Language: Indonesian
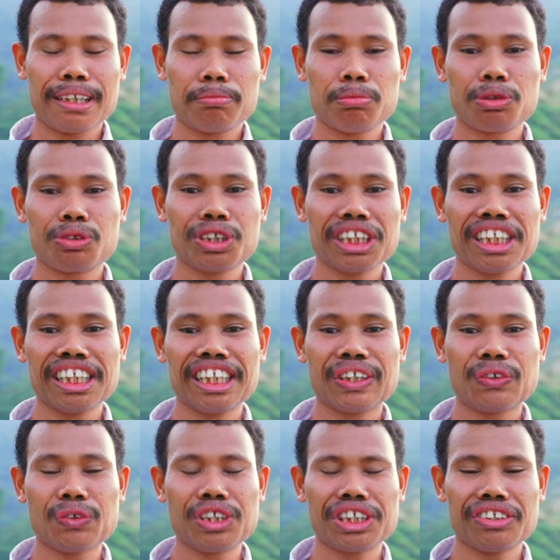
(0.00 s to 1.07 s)
Buku ini
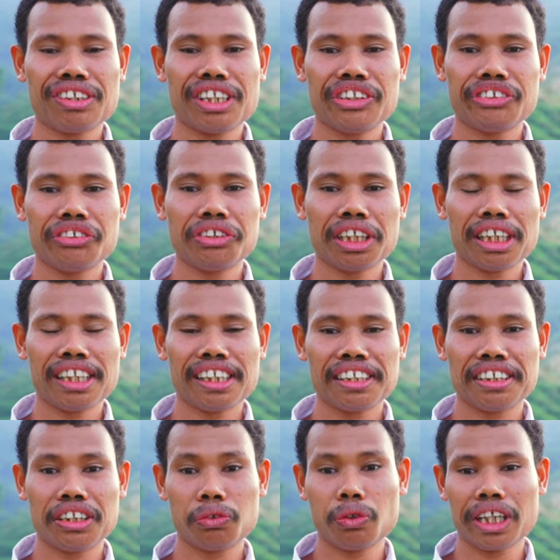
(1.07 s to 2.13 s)
ditulis oleh Nyonya Ellen G.